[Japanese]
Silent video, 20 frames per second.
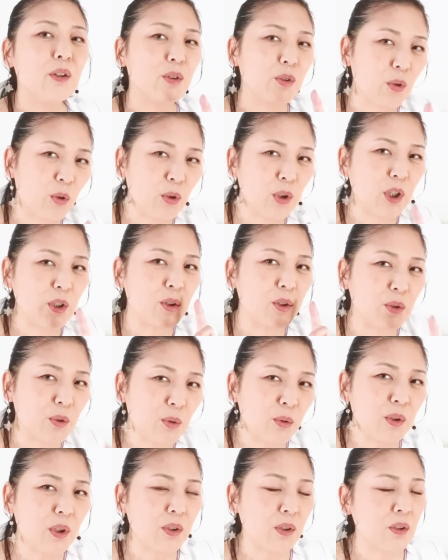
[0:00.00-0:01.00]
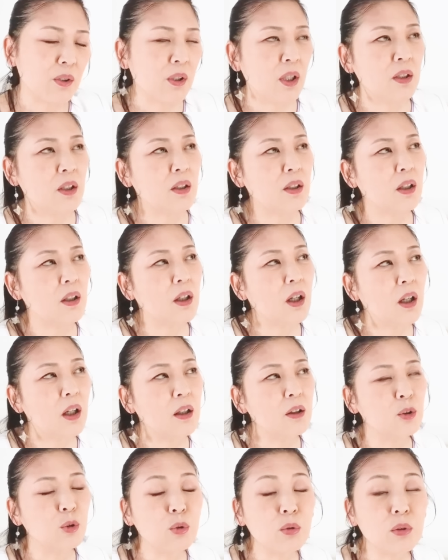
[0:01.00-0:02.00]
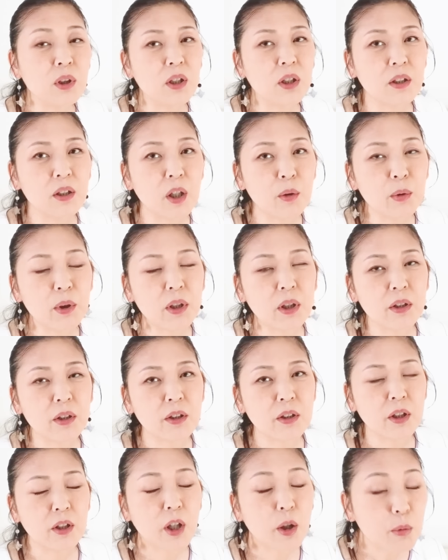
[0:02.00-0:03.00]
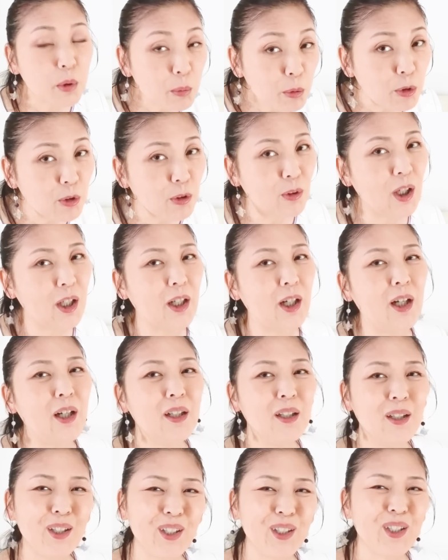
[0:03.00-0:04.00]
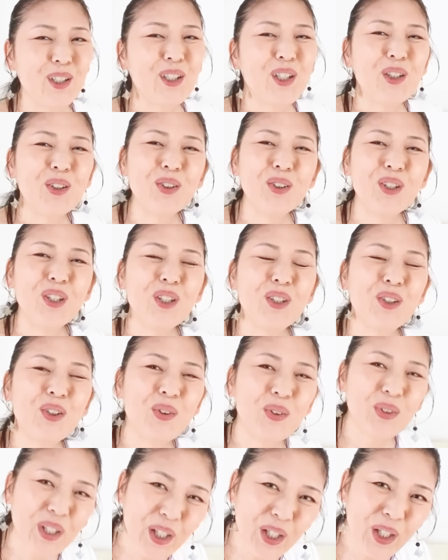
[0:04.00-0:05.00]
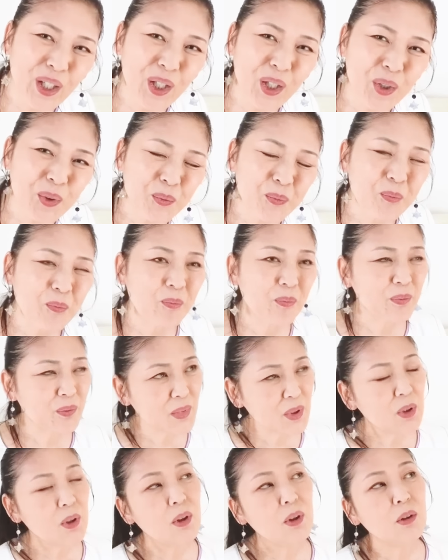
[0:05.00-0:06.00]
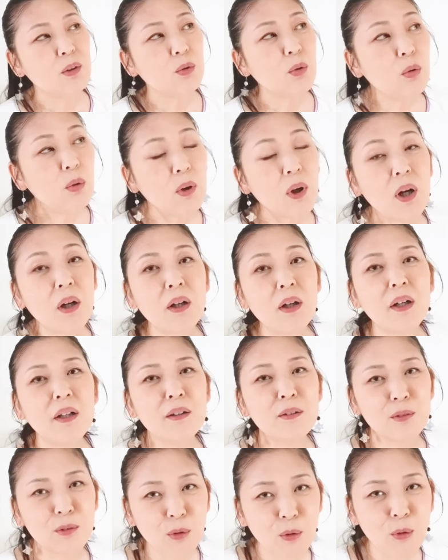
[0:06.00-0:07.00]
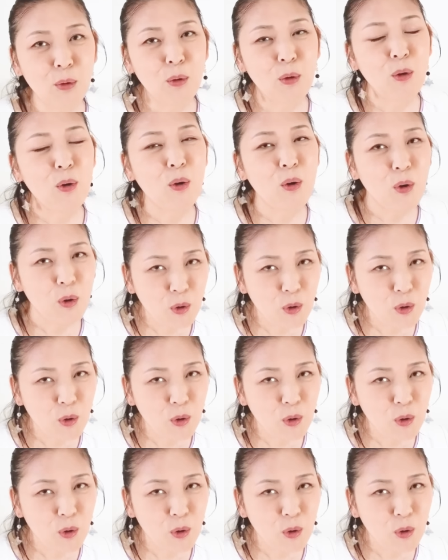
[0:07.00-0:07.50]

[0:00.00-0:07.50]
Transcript: そうです、そうです。あなたが飲んだり食べたりした食べ物から来てるんですよね。そう考えると、